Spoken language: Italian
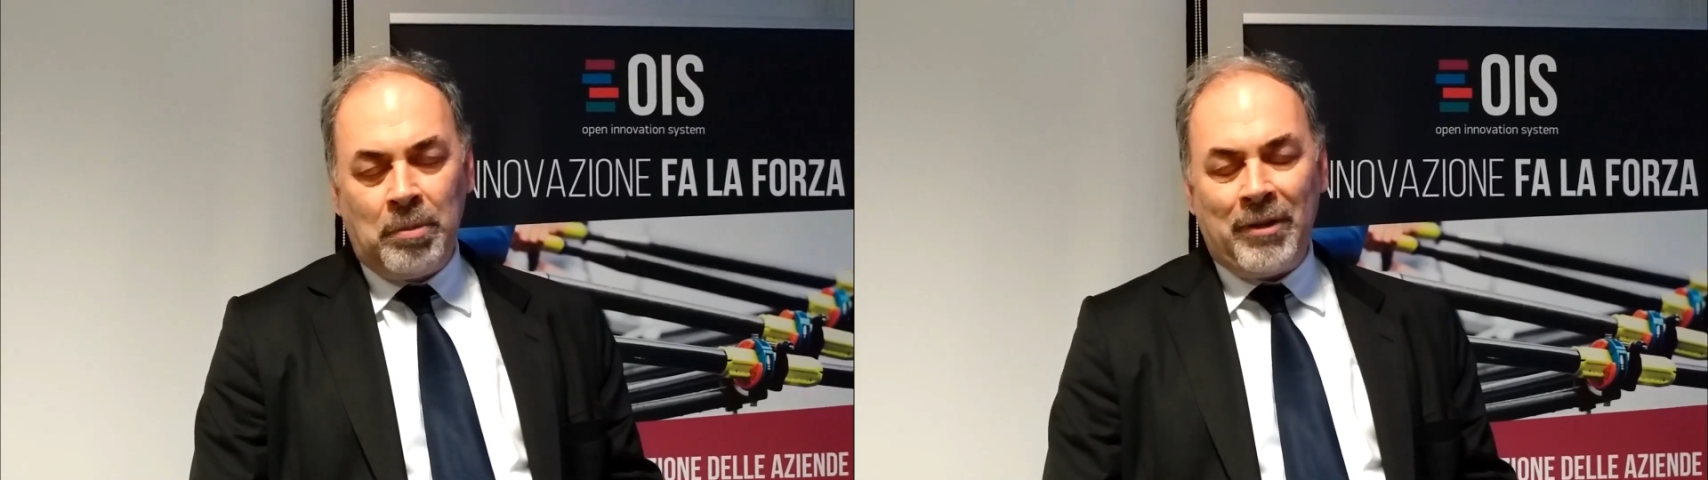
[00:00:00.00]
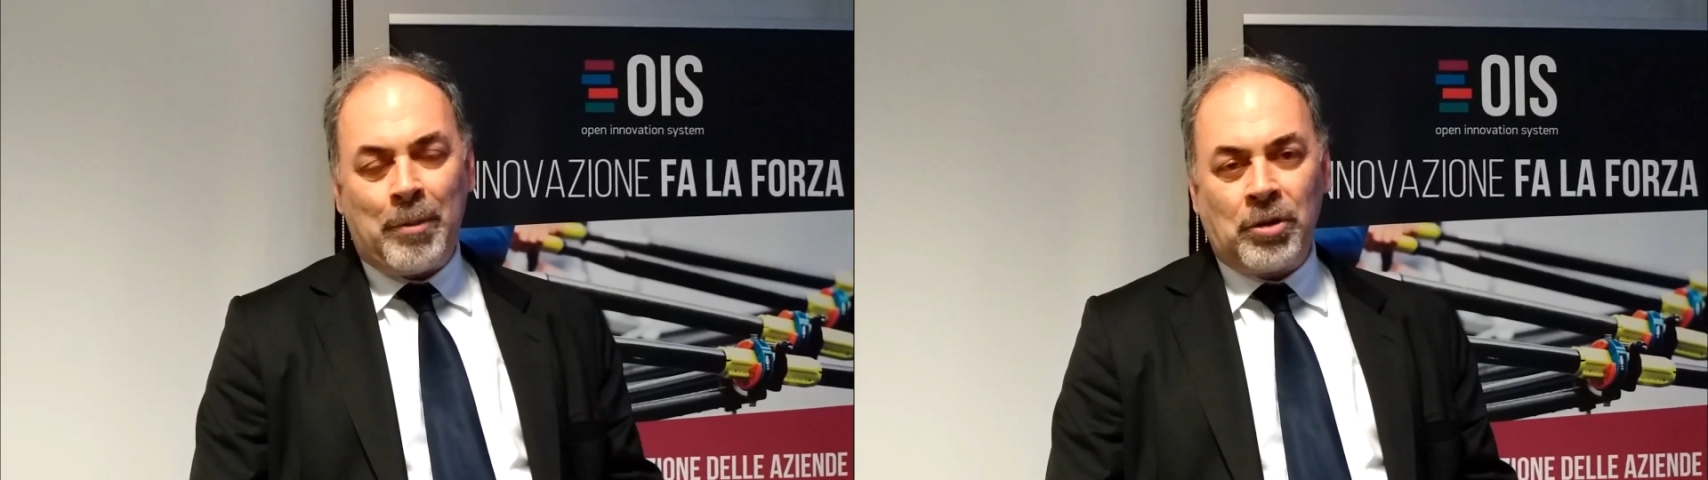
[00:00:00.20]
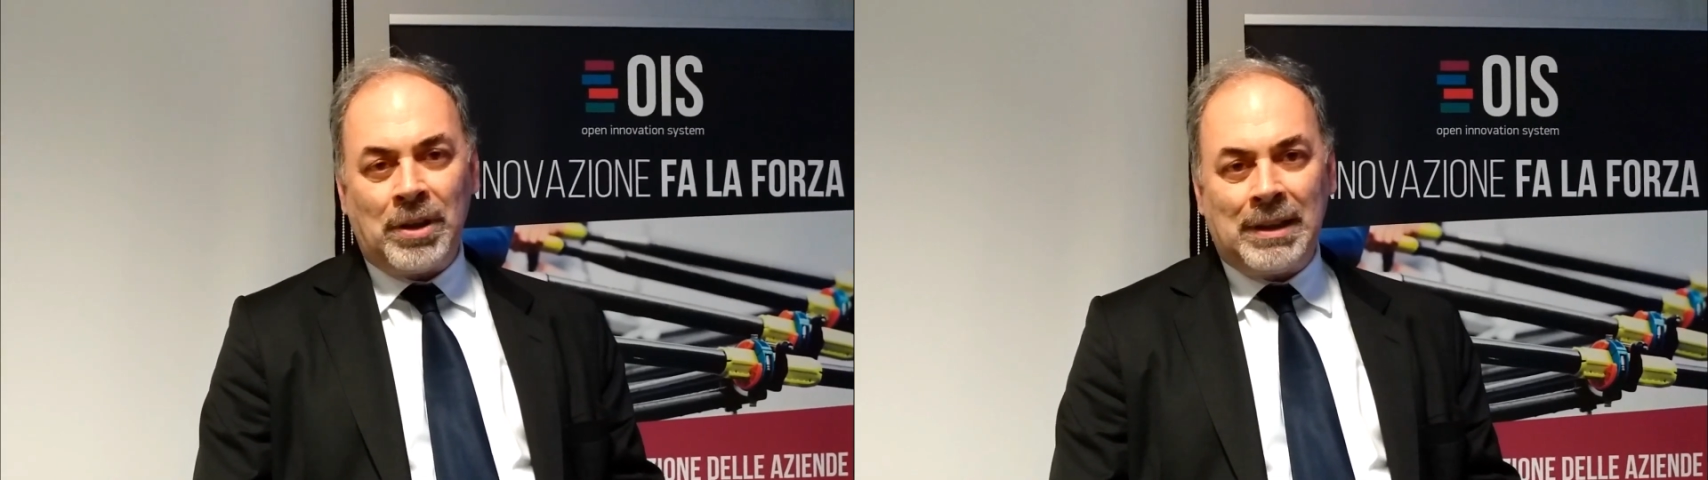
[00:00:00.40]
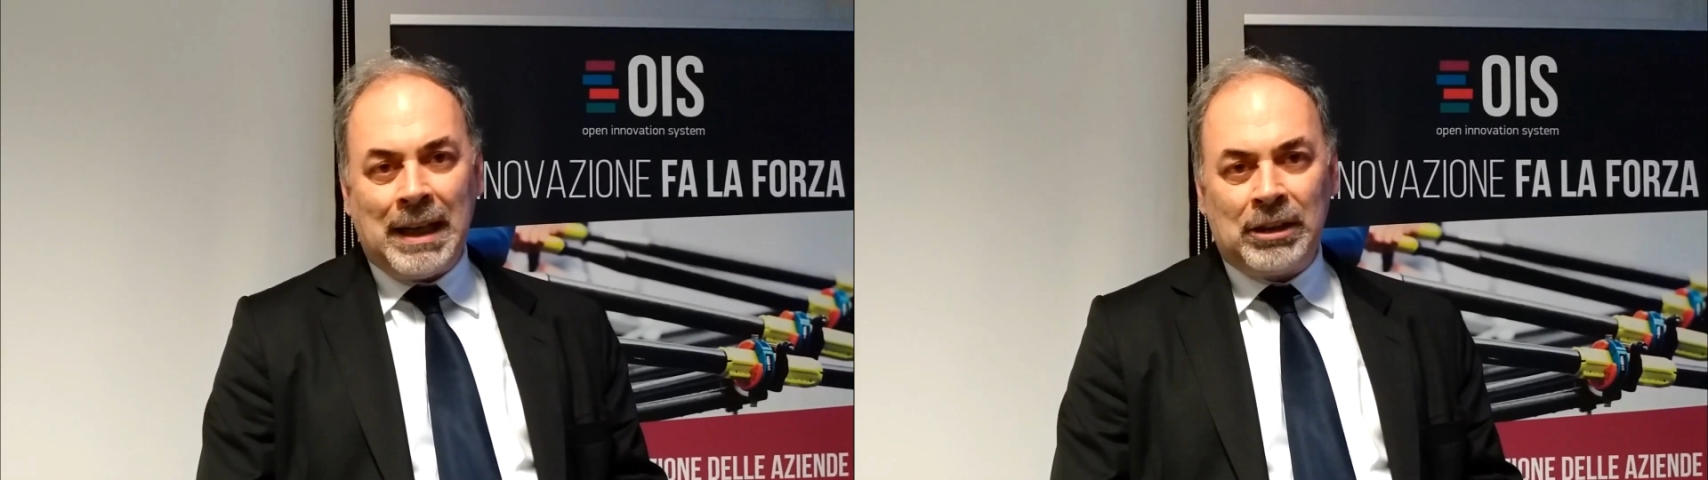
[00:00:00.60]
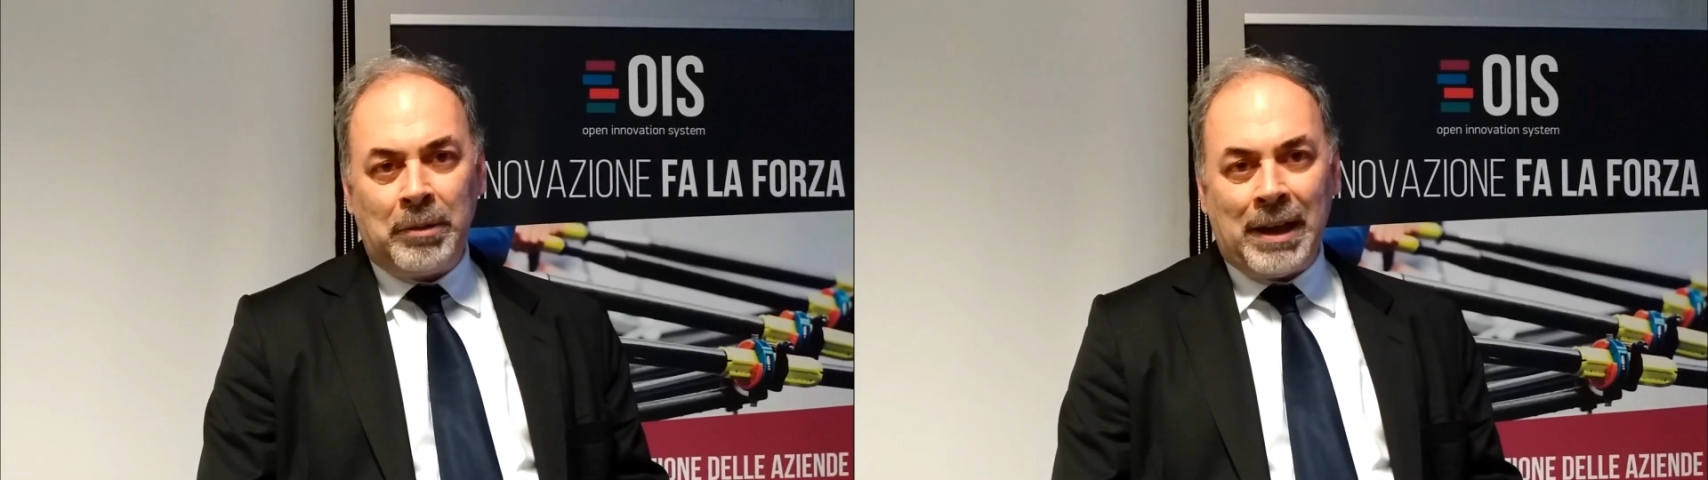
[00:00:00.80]
va
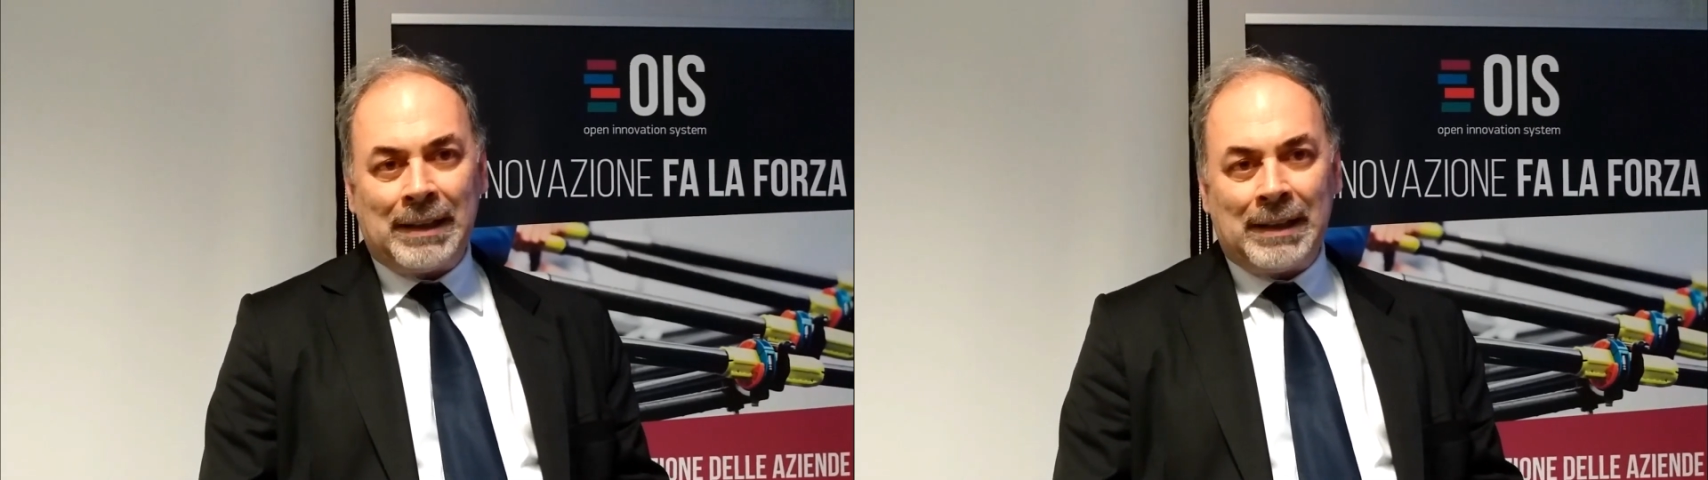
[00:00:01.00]
progettato in maniera